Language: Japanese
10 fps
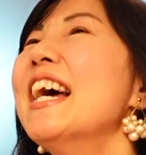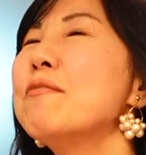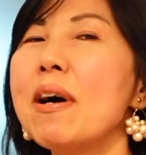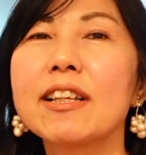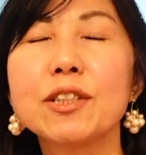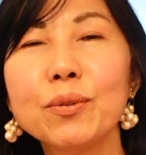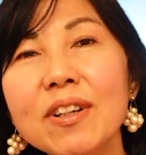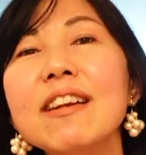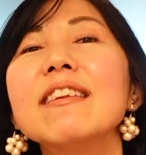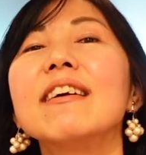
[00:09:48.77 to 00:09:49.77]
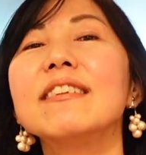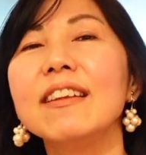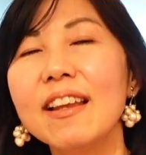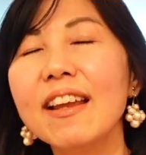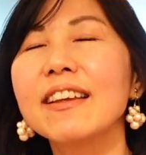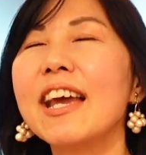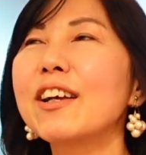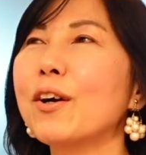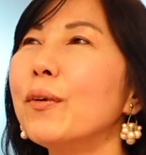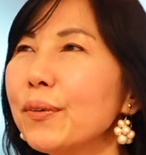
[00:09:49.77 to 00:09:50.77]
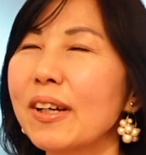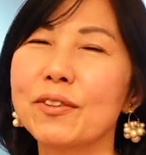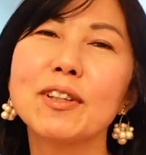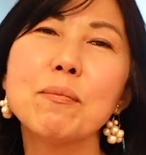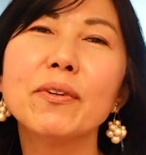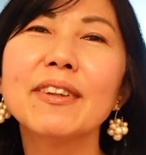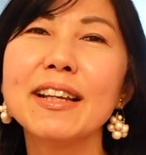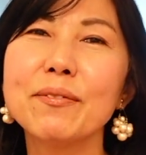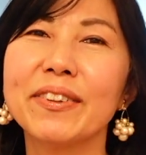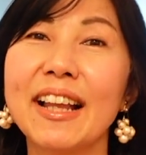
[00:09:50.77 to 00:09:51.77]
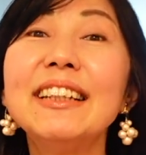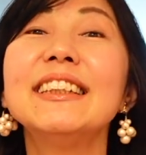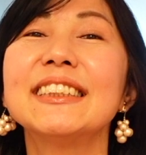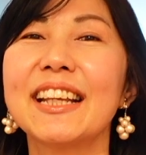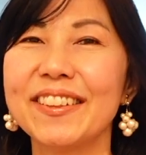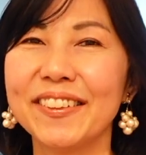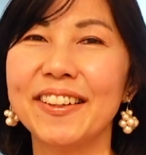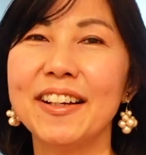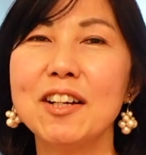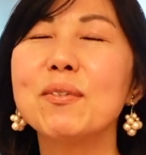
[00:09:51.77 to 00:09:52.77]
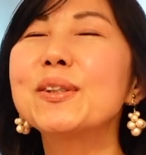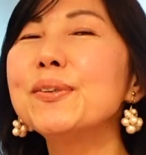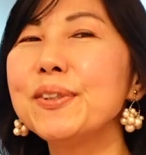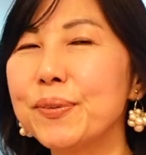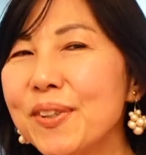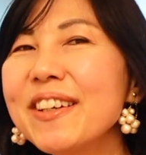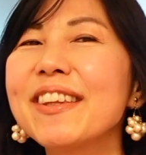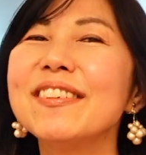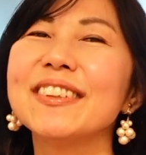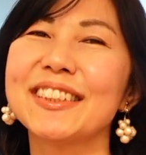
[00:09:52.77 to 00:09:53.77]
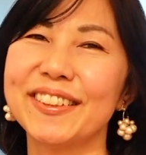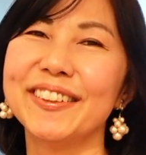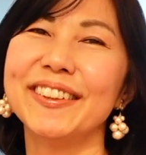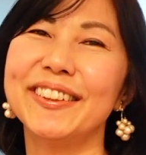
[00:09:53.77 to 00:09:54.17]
まあ、私振られたんでね結婚とかそんな問題でもないんですけどもうすぐに振られてるんですよ。